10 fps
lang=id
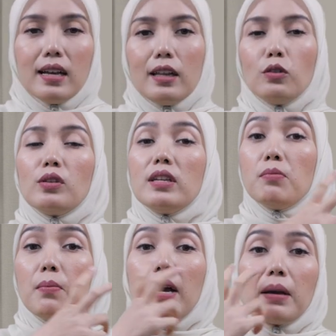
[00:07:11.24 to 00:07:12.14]
Tentu
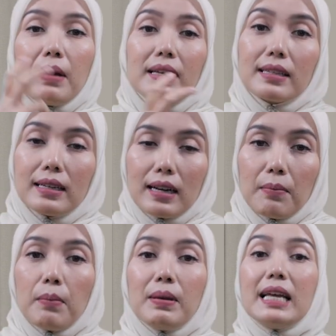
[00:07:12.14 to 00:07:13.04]
saja memakai
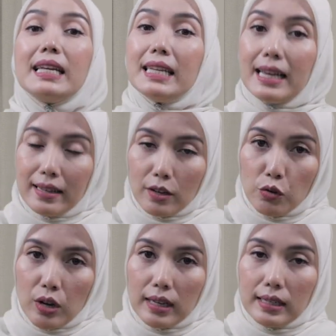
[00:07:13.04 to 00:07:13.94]
masker apabila dianya
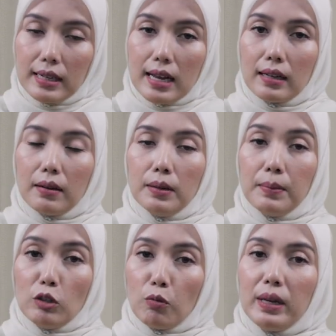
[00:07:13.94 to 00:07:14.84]
juga sedang eh,
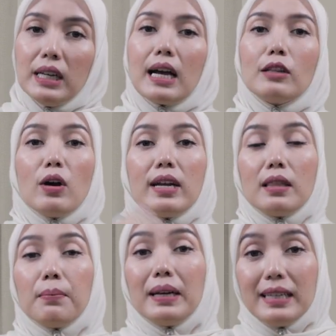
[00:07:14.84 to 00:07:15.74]
batuk pilek atau
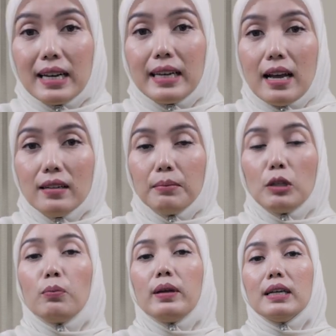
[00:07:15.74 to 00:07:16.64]
ada temannya yang
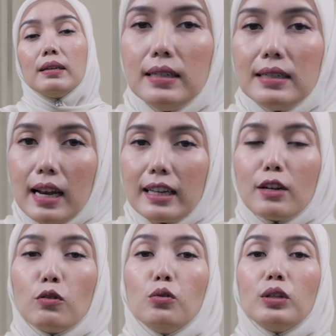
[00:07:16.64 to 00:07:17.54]
batuk pilek
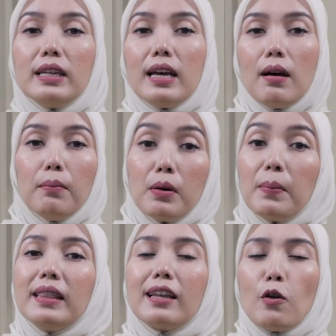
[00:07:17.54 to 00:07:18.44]
disarankan untuk tidak
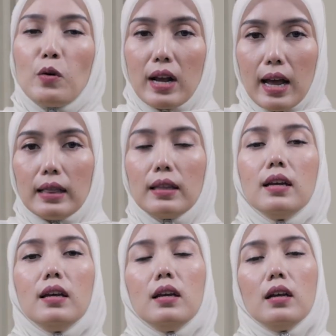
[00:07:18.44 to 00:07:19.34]
bermain terlalu dekat.
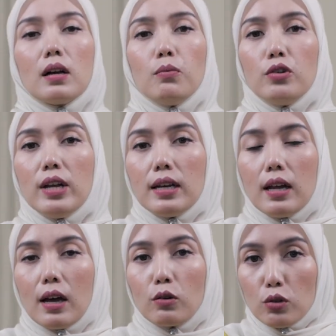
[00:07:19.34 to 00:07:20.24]
Kemudian
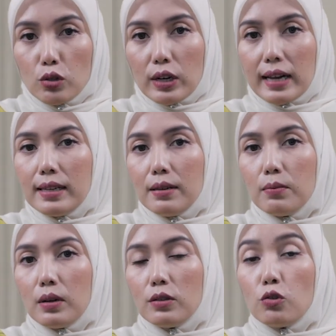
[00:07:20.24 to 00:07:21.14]
harus
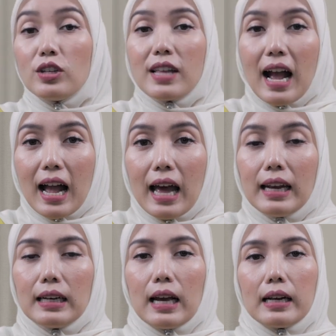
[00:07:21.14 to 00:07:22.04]
rajin mencuci
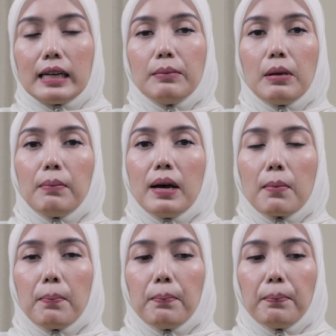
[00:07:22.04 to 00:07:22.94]
tangan karena
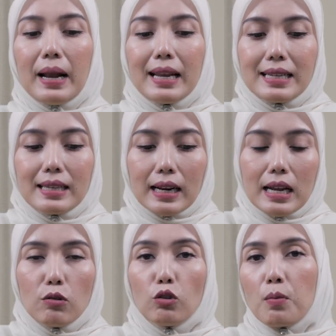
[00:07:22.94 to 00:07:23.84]
memang paling
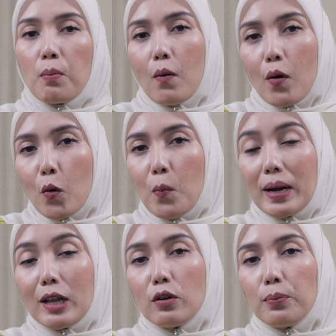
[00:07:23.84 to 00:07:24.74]
sering untuk membawa
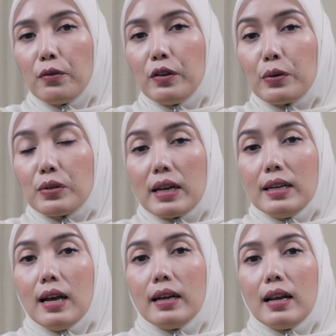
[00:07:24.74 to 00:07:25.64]
kuman ataupun virus
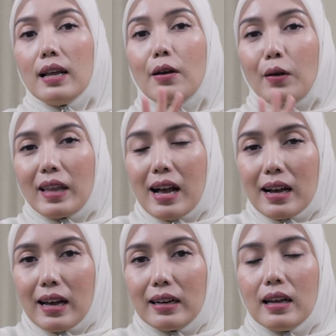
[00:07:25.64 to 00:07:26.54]
tadi adalah lewat
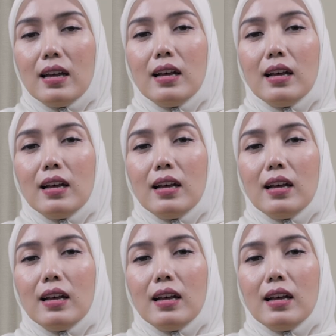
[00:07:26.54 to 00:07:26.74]
tangan.